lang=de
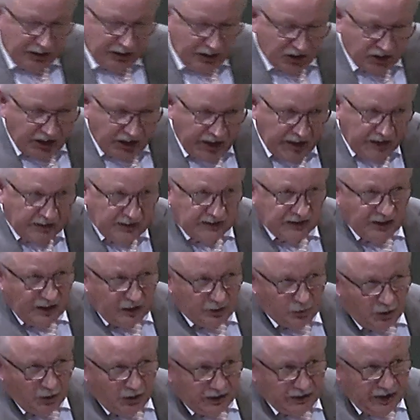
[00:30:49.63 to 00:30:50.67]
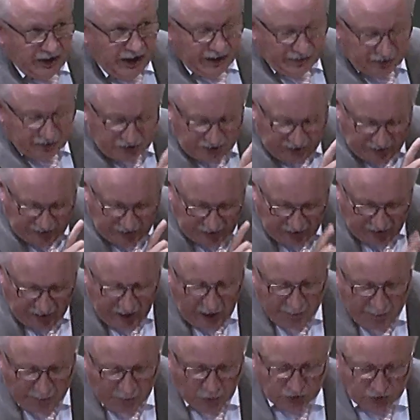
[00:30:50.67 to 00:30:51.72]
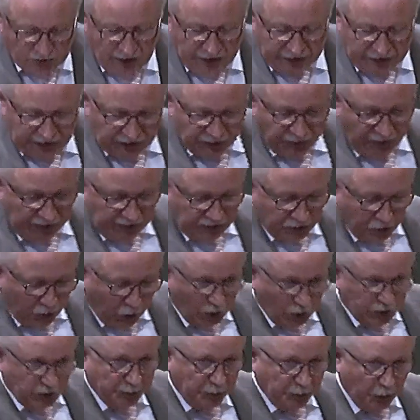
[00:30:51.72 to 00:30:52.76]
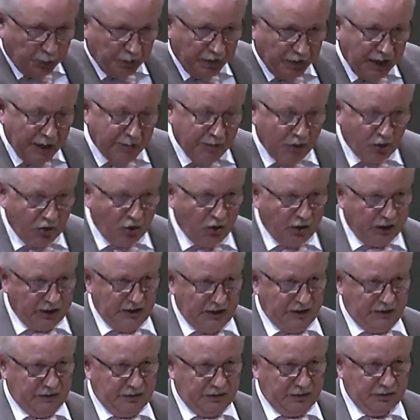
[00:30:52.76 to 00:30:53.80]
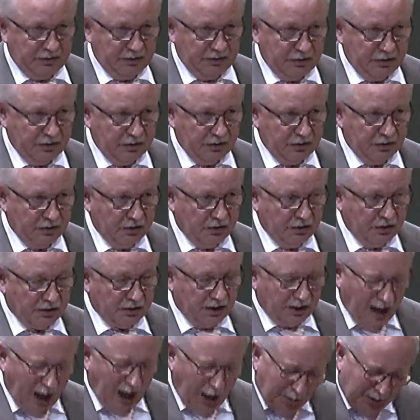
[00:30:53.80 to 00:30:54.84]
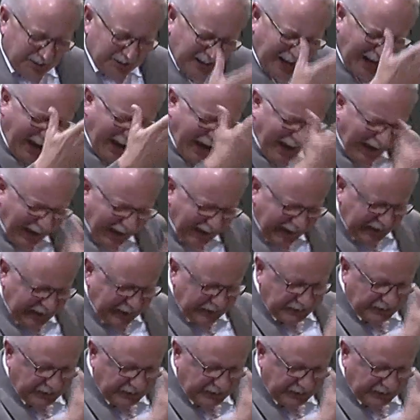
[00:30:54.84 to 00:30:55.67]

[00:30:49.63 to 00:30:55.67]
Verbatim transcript: Geschenk der Sexualität gegeben und das war das große Problem in Korinth. Da gab es alle